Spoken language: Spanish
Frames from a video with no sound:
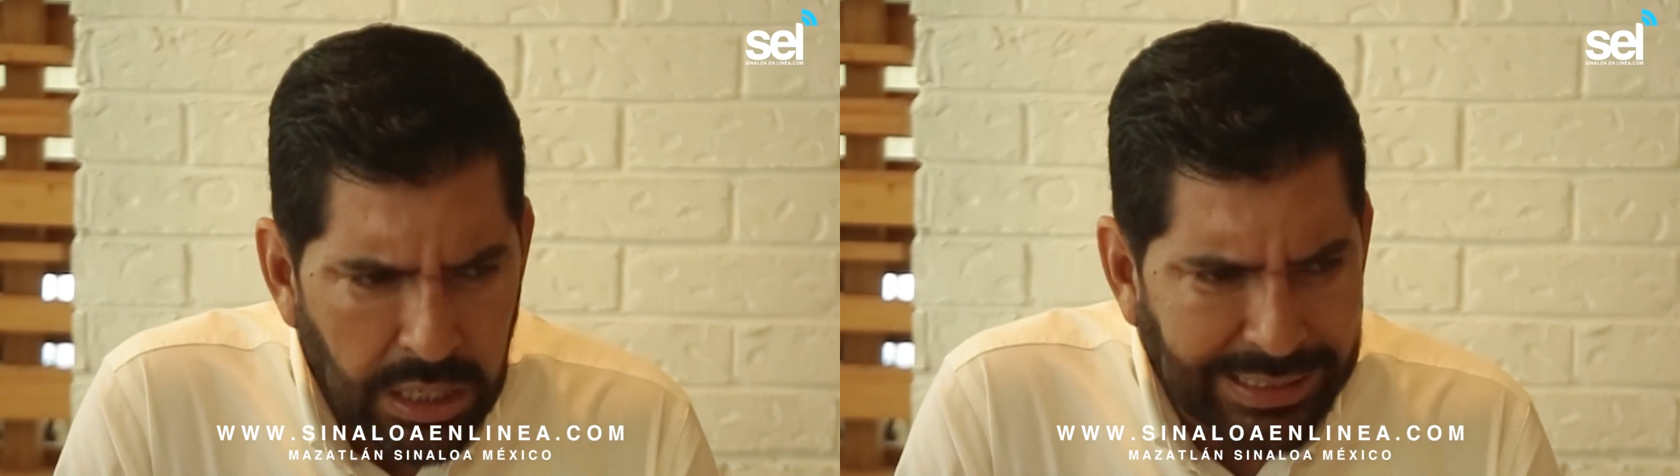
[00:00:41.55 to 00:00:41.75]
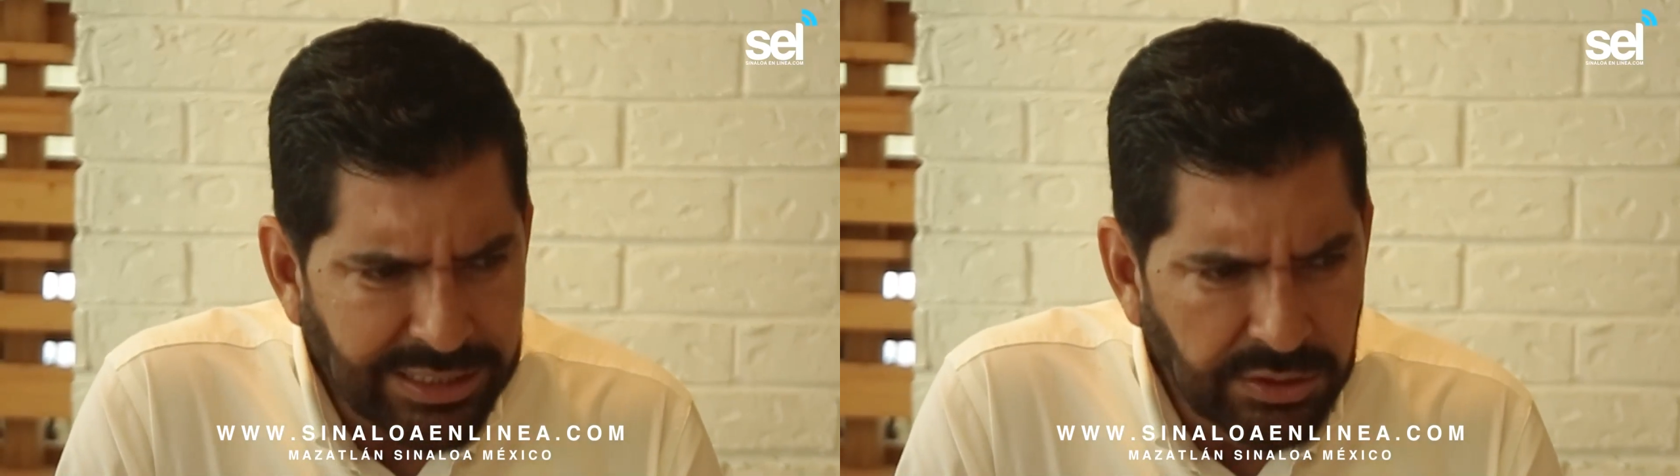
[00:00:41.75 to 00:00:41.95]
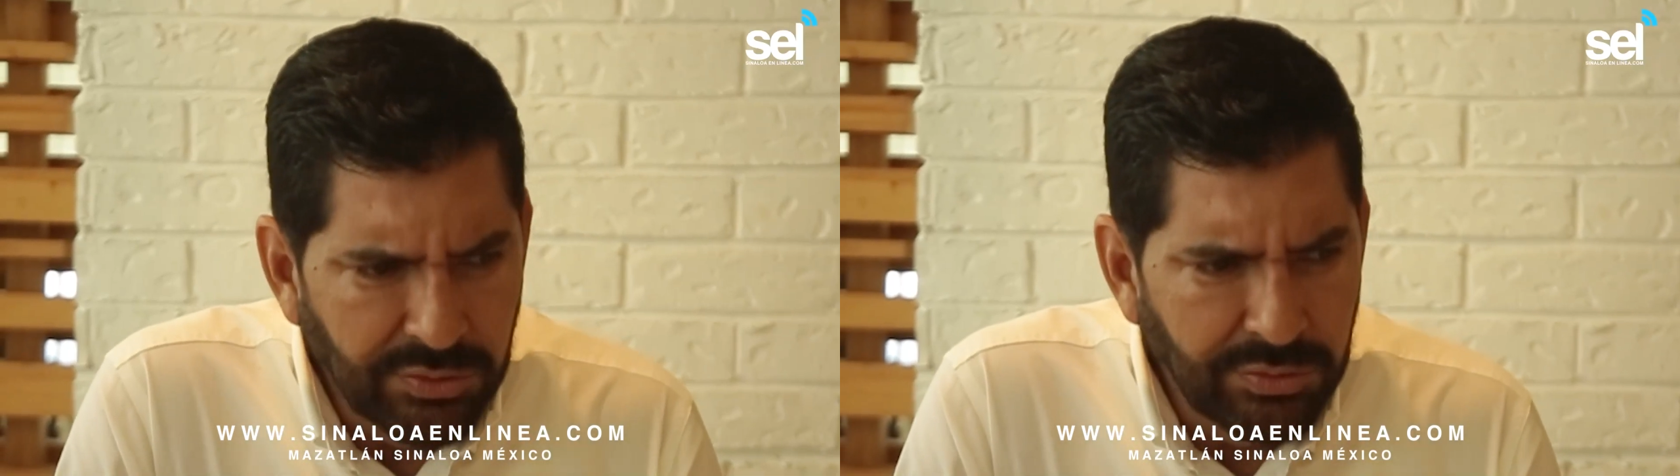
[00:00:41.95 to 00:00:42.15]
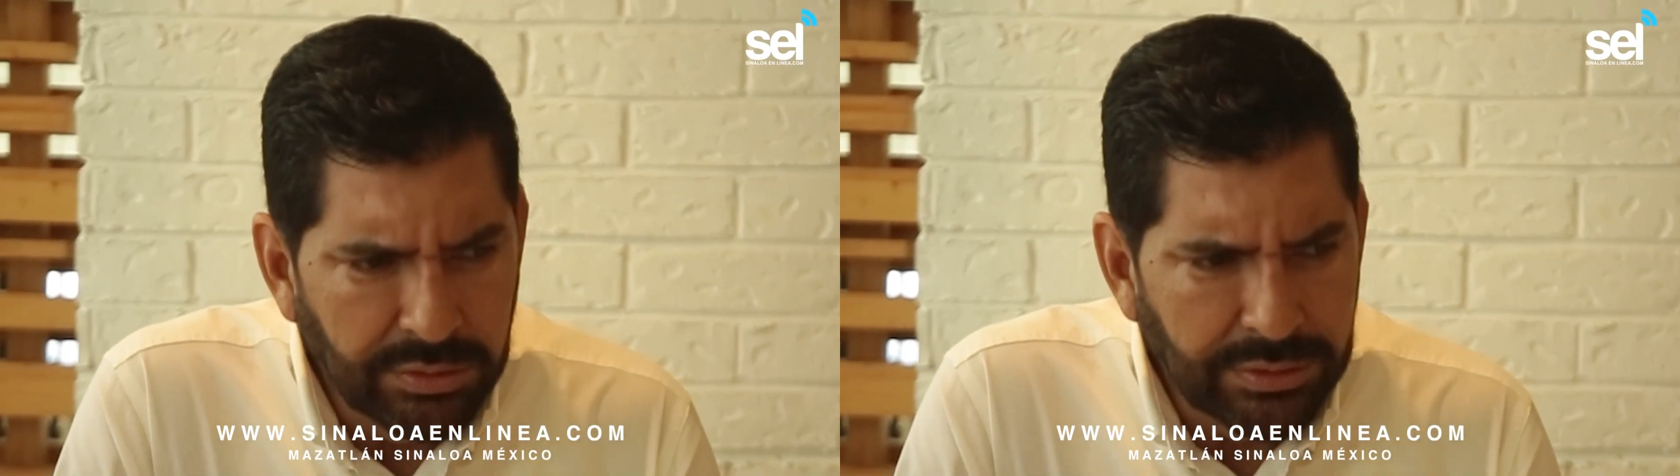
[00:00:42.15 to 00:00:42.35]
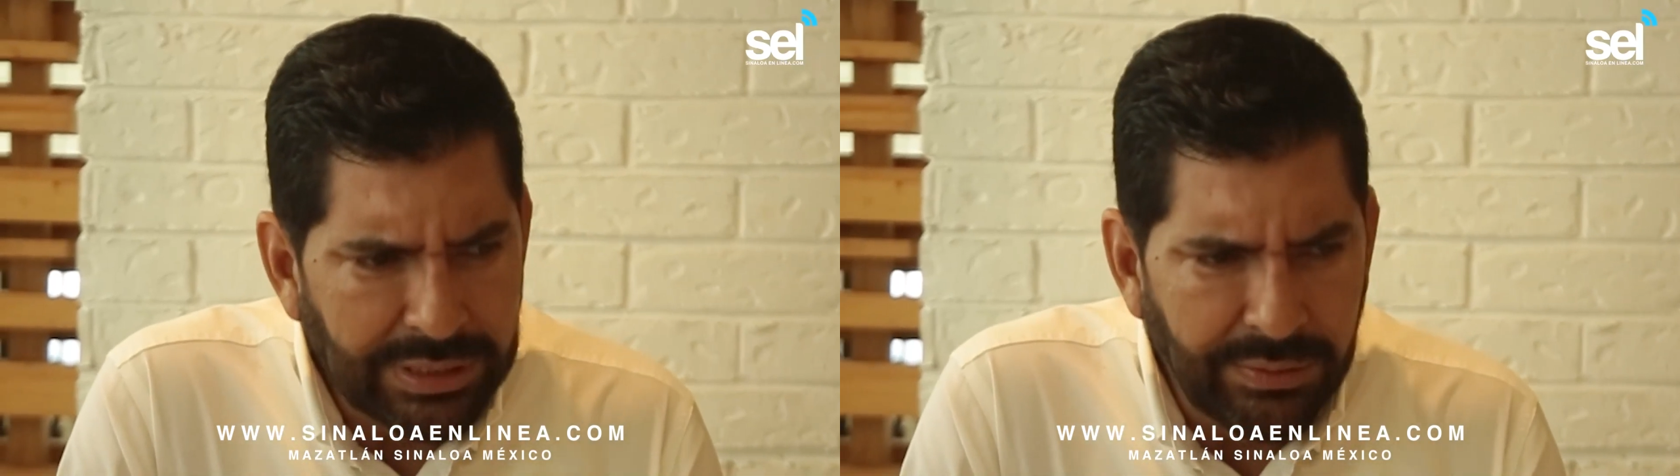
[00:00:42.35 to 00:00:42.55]
haciendo
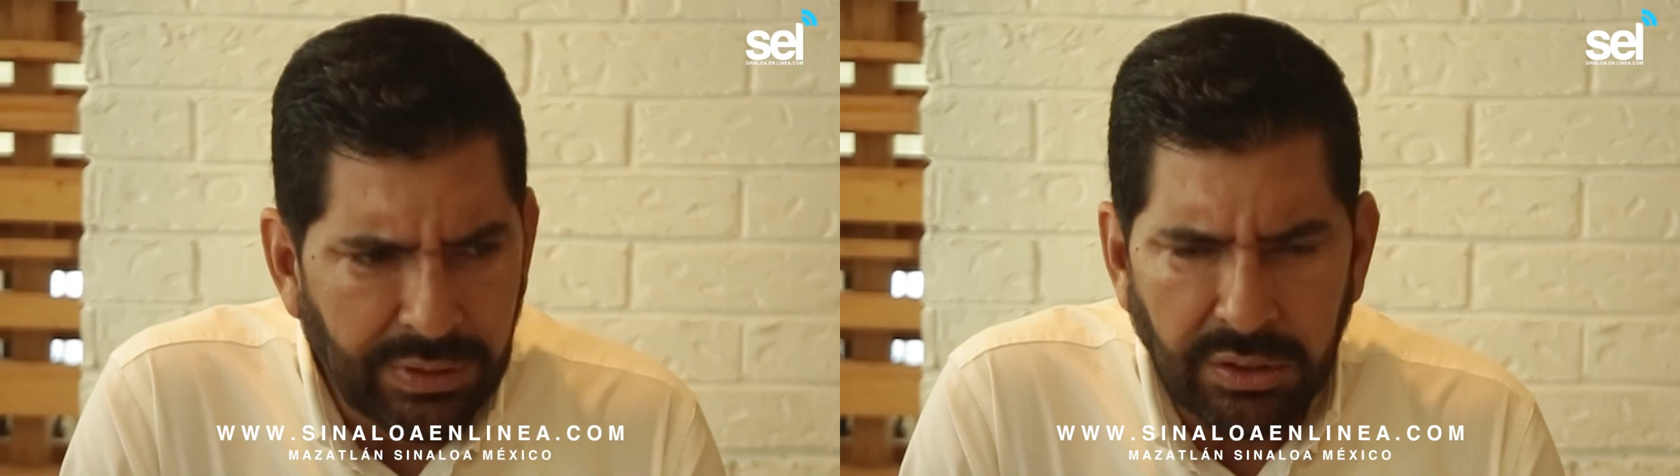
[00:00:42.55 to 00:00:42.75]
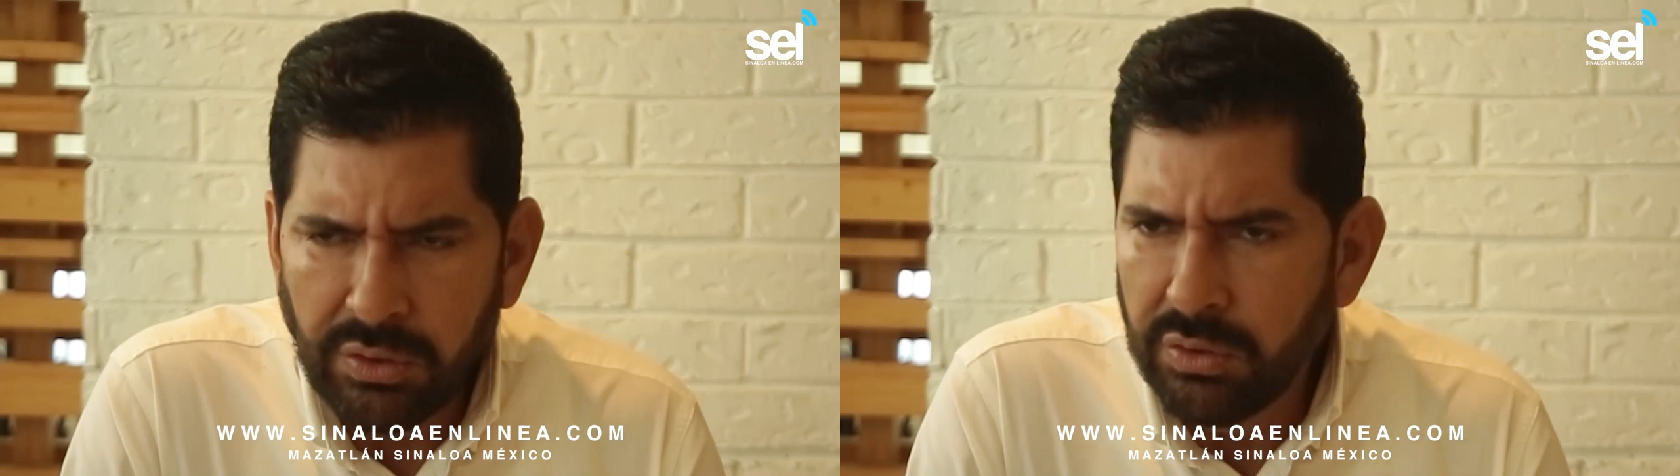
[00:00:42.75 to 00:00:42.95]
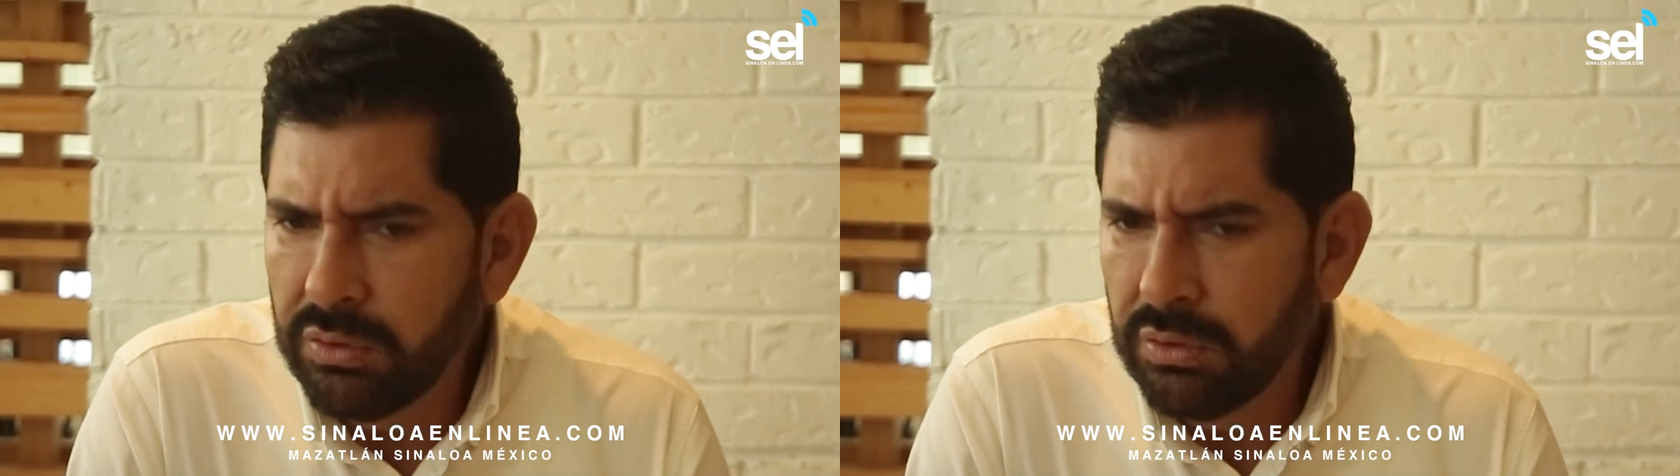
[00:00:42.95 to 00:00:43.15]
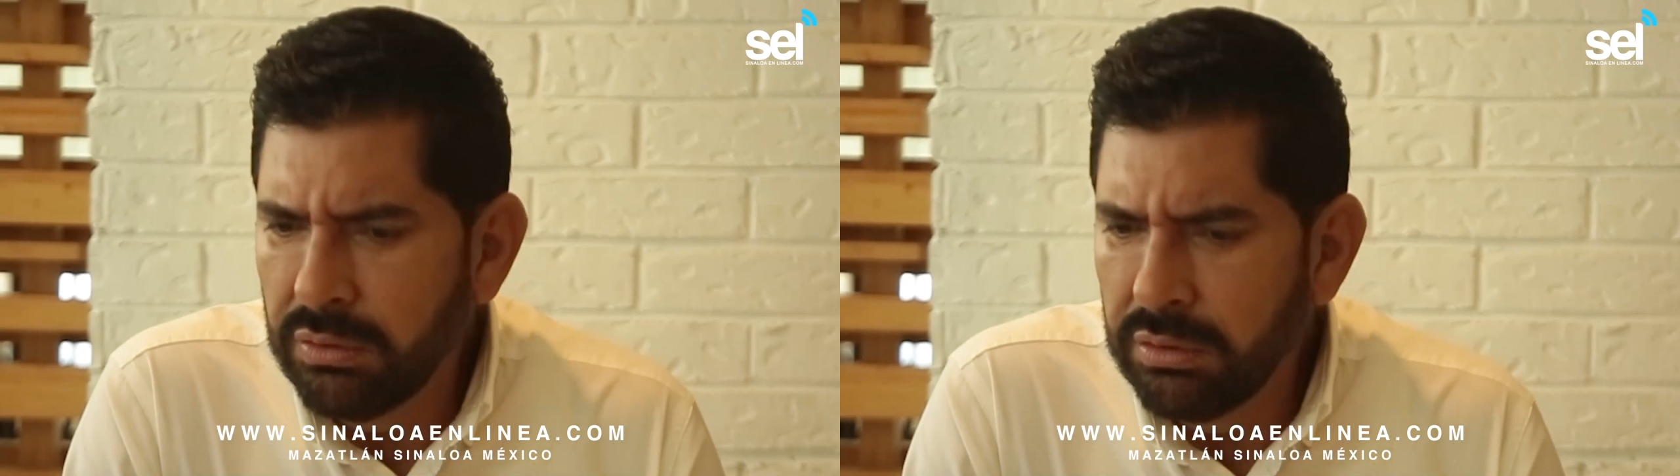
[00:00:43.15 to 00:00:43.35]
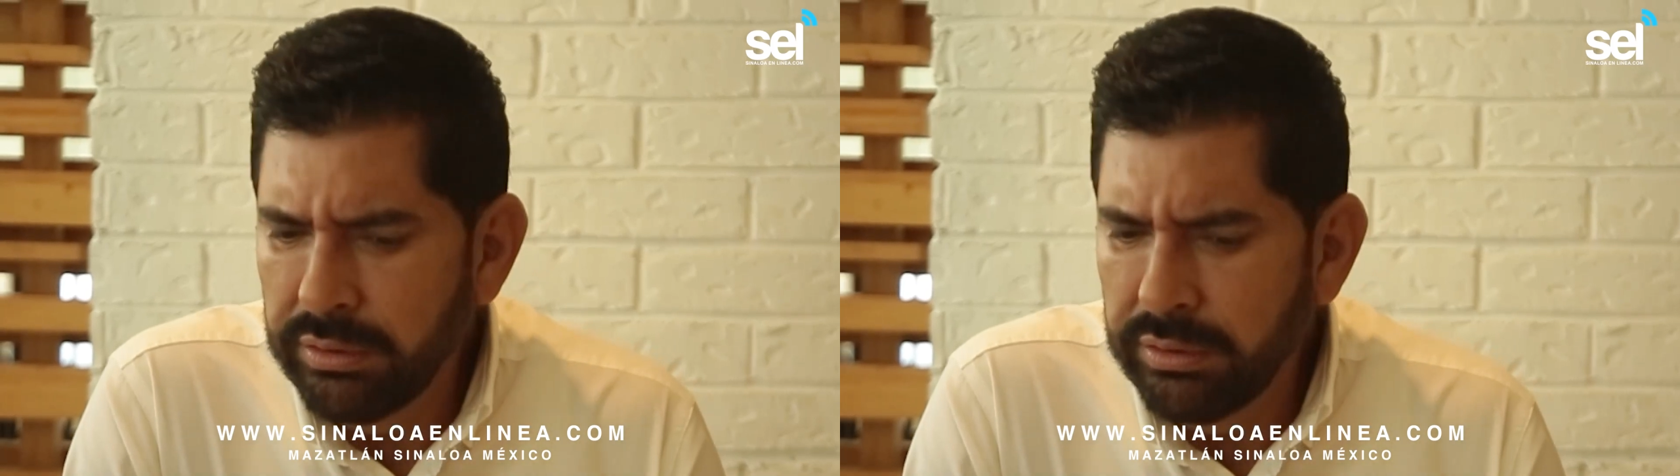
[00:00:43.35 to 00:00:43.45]
un trabajo